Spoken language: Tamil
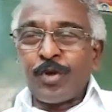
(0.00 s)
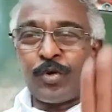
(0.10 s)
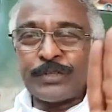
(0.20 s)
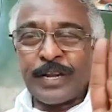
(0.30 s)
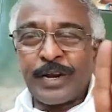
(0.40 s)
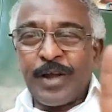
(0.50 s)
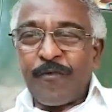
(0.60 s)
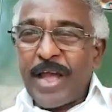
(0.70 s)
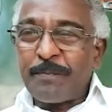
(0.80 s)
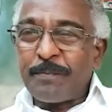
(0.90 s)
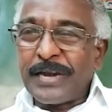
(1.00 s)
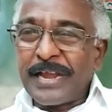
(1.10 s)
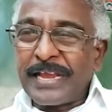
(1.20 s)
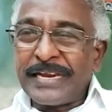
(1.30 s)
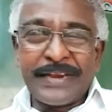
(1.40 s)
கொள்வதற்கு வாய்ப்பு
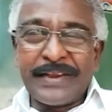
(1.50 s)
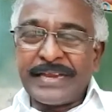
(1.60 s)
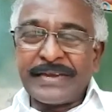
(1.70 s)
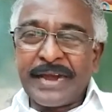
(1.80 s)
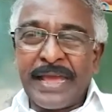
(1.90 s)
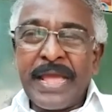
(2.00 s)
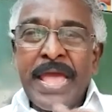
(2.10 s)
நிலைகள் இருக்கின்றன